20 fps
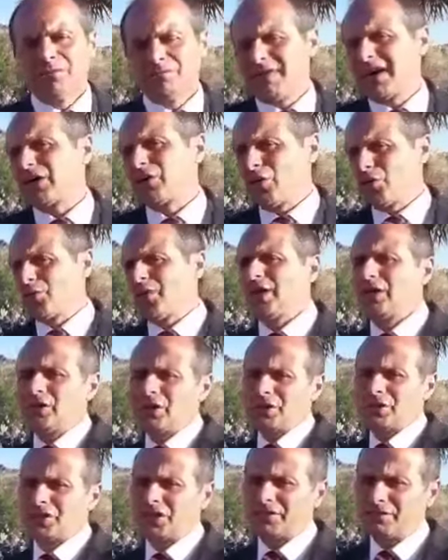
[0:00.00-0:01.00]
va con
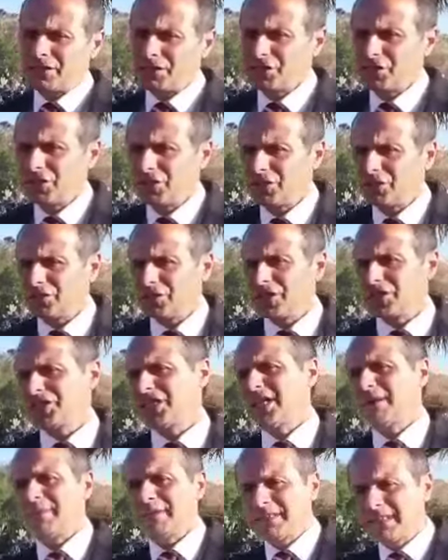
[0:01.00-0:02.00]
quello che ha il vaccino, che
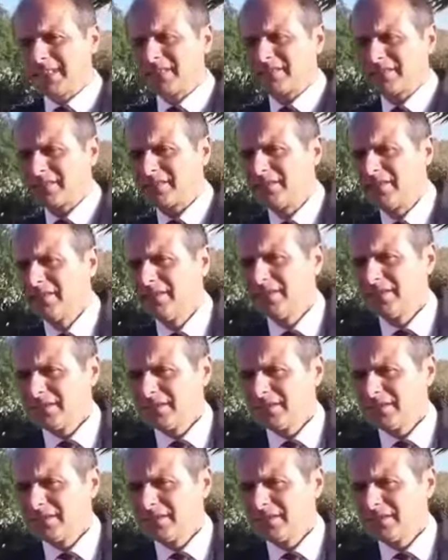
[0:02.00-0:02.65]
ha la patente.